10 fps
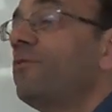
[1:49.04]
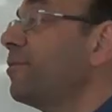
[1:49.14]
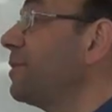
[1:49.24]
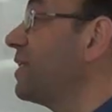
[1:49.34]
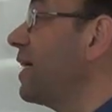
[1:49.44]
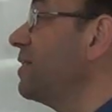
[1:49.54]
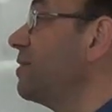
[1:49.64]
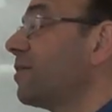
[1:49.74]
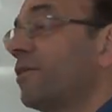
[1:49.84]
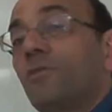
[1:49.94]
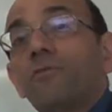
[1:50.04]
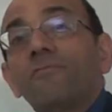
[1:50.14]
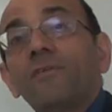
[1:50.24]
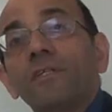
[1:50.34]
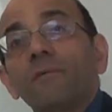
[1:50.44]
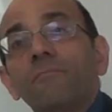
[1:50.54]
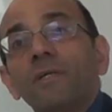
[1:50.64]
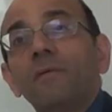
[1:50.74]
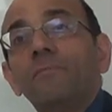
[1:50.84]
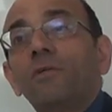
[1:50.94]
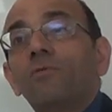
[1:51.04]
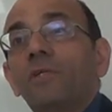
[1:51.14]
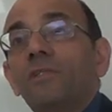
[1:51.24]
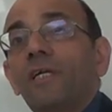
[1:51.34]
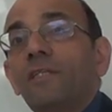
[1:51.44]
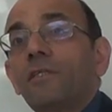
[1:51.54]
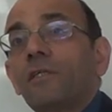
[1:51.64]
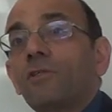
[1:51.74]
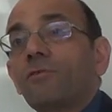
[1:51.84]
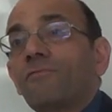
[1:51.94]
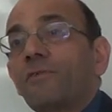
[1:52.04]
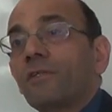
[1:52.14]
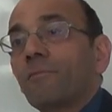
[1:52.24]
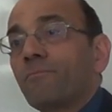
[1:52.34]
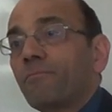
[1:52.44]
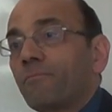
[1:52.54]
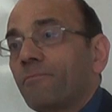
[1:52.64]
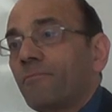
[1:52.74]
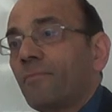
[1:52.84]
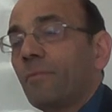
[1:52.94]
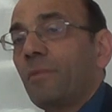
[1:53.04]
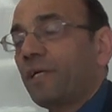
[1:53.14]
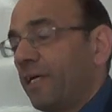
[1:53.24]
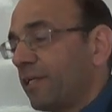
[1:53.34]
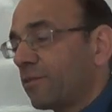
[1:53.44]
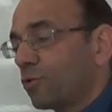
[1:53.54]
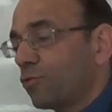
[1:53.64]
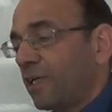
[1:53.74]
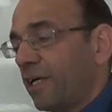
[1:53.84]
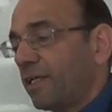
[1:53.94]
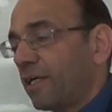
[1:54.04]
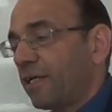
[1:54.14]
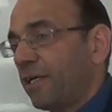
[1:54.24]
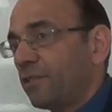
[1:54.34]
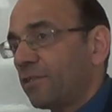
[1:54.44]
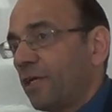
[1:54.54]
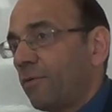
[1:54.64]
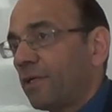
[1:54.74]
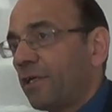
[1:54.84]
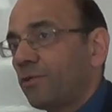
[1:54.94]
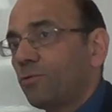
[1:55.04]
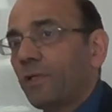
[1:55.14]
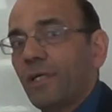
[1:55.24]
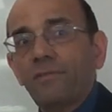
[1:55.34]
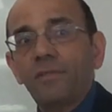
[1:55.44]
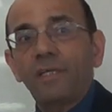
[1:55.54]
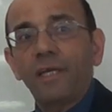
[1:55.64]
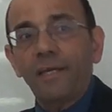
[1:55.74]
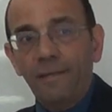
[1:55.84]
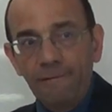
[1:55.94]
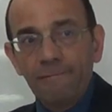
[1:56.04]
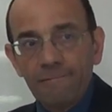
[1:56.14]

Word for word: بدي ان ديجريز اوف فريدم بهمني يكون عندي ان ديجريز اوف فريدم بالكيس مش كنت اغير الكيس كي 1 كي 2 كي 3 كي ان